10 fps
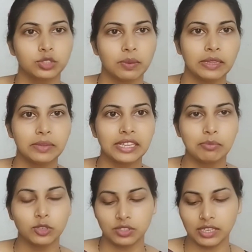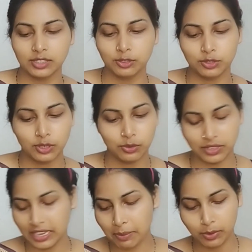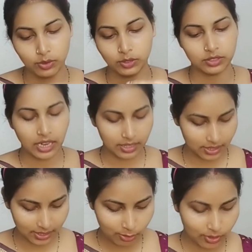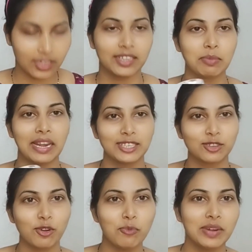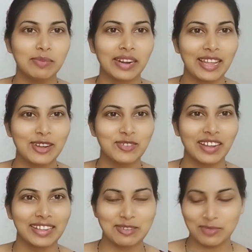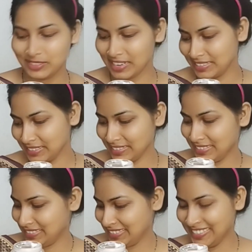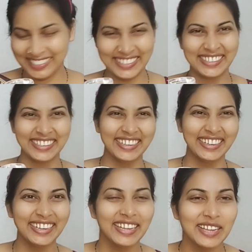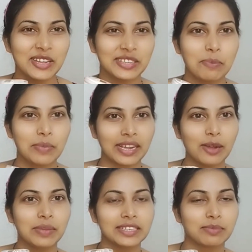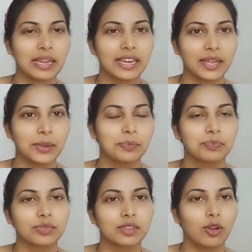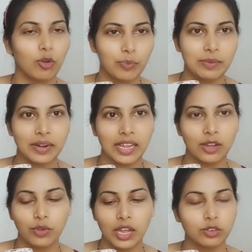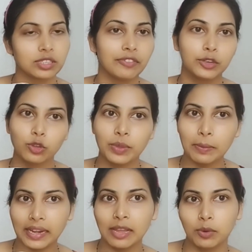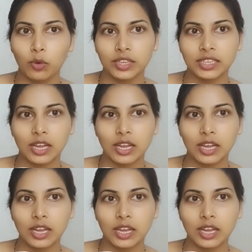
उसके बाद मैं ये मॉइस्चराइज़र यूज़ करूँगी आप लोग मुझे को जानते ही होंगे कि मैंने इसको होममेड बनाया हुआ है ये मॉइस्चराइज़र ये मेकअप बेस मैंने होममेड बनाया हुआ है उसका वीडियो भी मैंने अपलोड